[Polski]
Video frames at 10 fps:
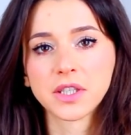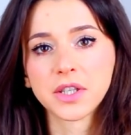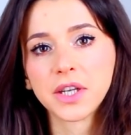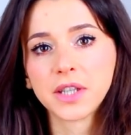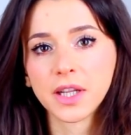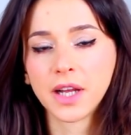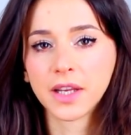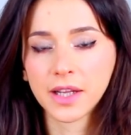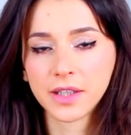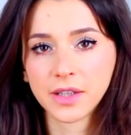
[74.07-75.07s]
stricte na
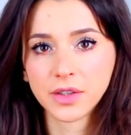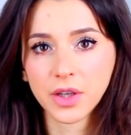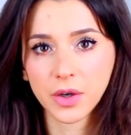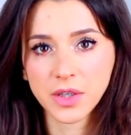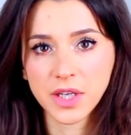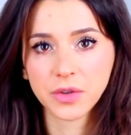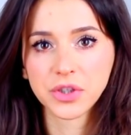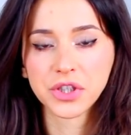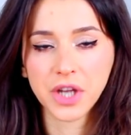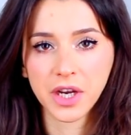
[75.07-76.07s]
jeden rodzaj
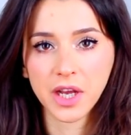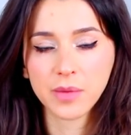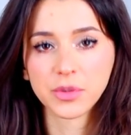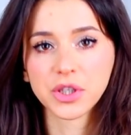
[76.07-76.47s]
oczyszczenia.